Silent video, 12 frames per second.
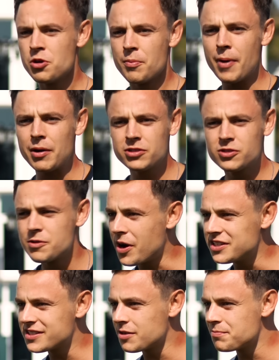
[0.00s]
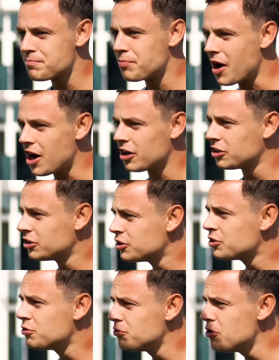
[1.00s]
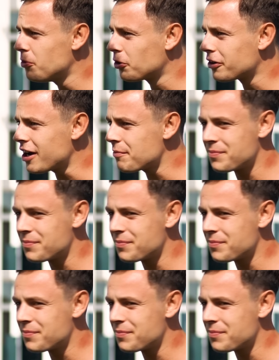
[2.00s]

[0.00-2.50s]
machen gemeinsam ein paar Übungen, ne?